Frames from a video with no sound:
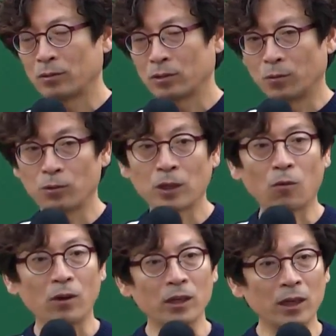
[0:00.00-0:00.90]
그 부동산
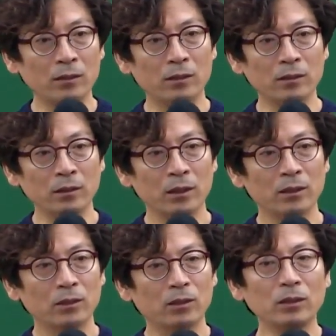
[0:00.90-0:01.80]
권리라는 것은
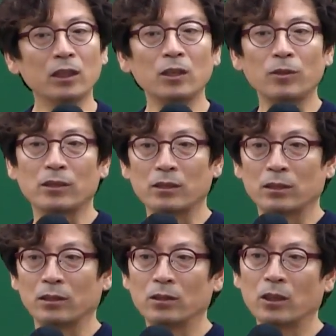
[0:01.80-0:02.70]
등기부에
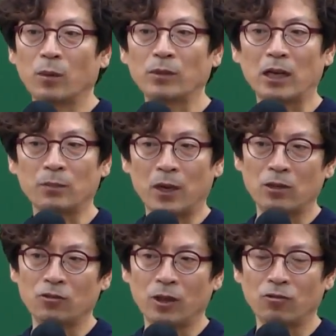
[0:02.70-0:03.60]
써진 것 등기법
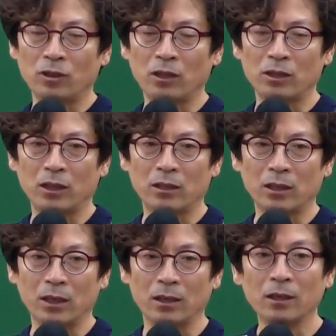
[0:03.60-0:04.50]
48조에 규정된 것이라는
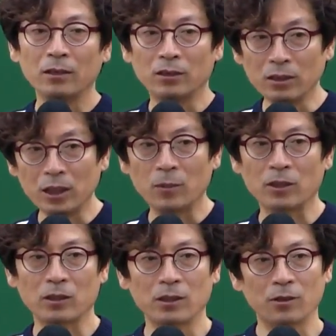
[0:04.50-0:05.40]
게 등기부에
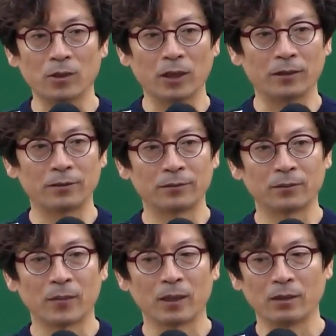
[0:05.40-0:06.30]
써진 내용이에요.
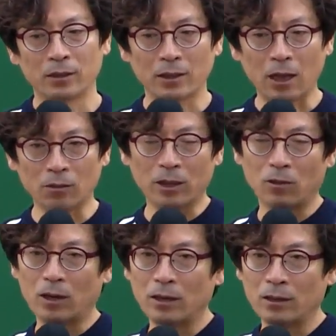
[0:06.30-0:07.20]
이런 거
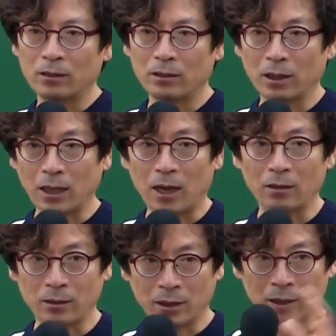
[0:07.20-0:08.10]
따로따로 관리된 것을 다
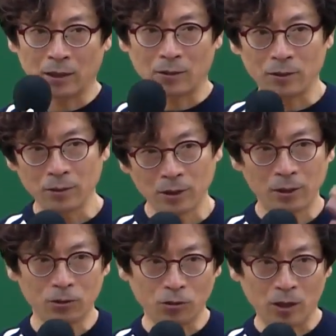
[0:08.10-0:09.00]
어떻게 해놨다고요?
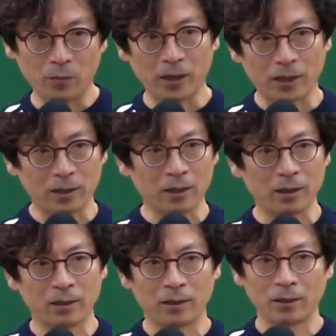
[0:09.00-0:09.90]
종합해놨다.
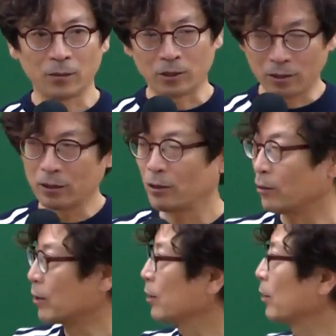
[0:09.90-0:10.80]
뭐 그런
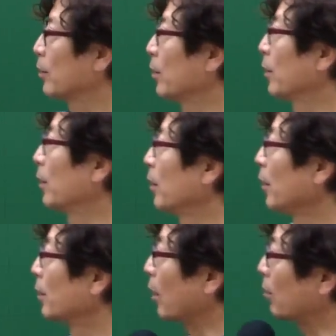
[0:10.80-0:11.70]
내용이지.
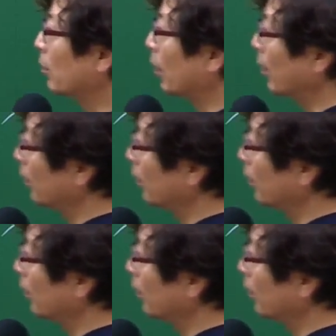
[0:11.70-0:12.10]
자 그런 게